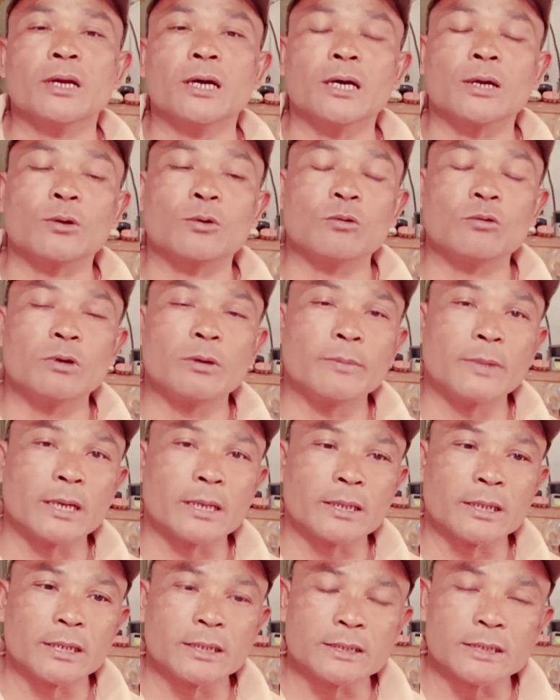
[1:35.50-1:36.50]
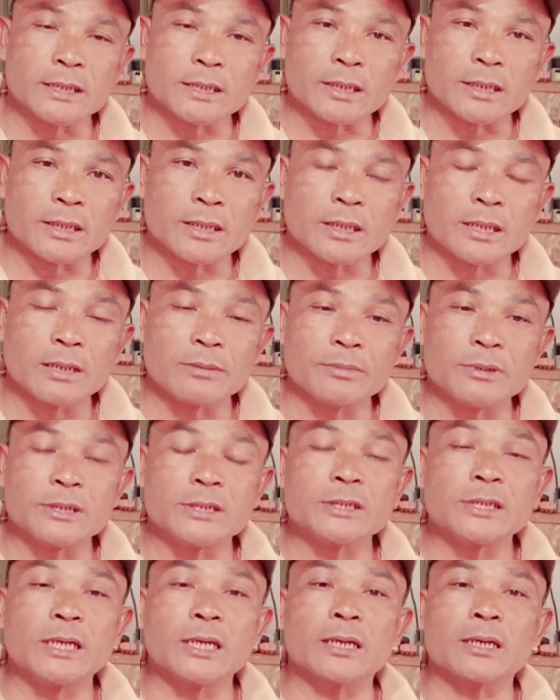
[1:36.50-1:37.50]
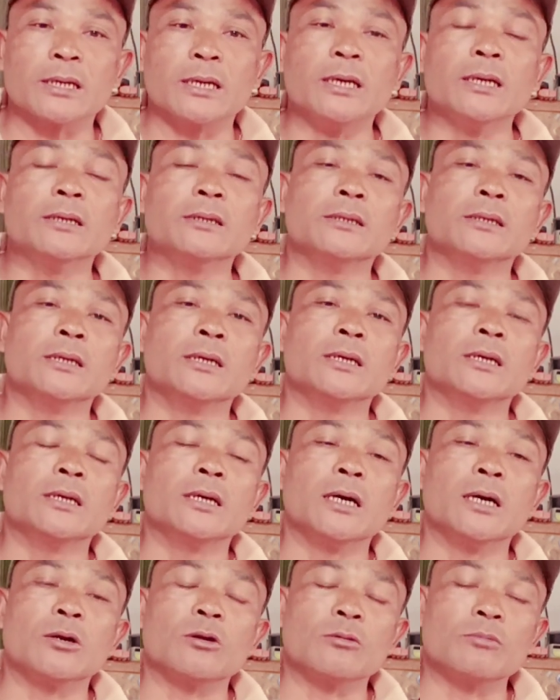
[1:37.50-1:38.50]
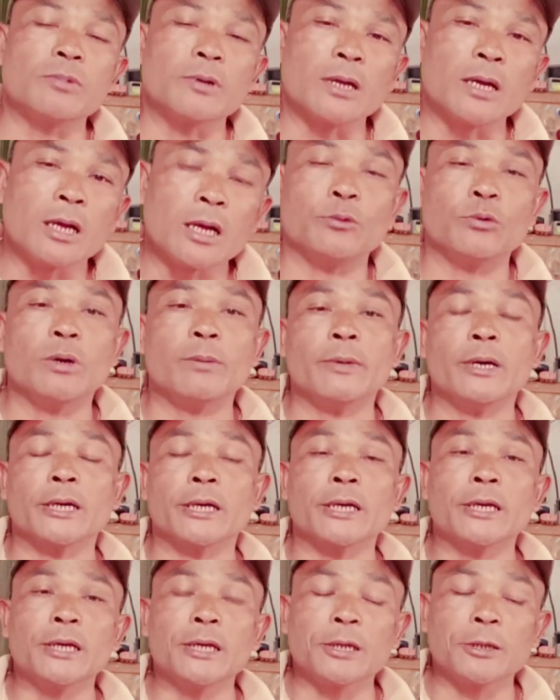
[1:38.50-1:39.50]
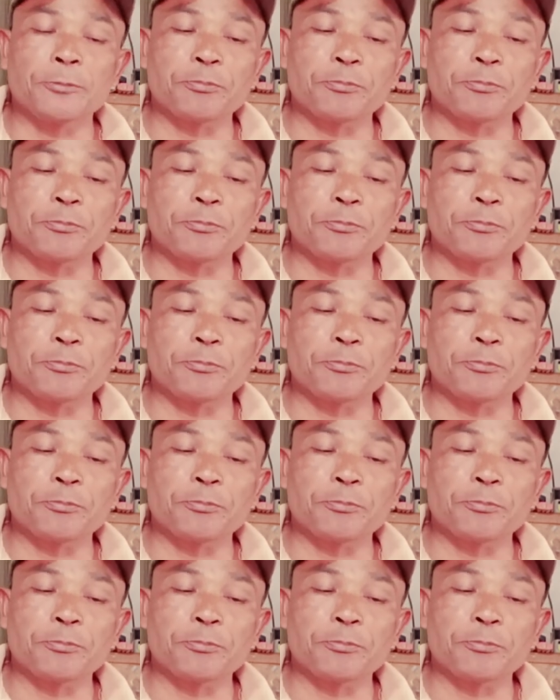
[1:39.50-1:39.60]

aro wamang ni janggina bichakna aro plal wamang ni